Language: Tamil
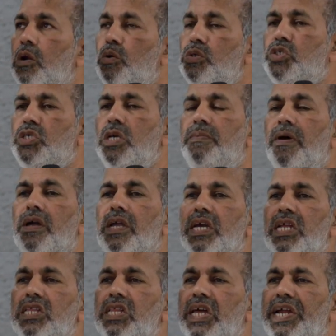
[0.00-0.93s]
லூசிபர்
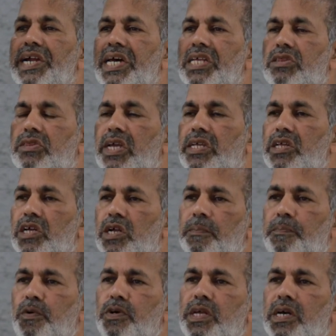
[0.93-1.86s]
இருந்த இடத்தை
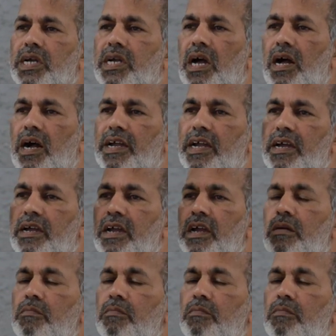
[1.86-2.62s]
நிரப்புவதற்காக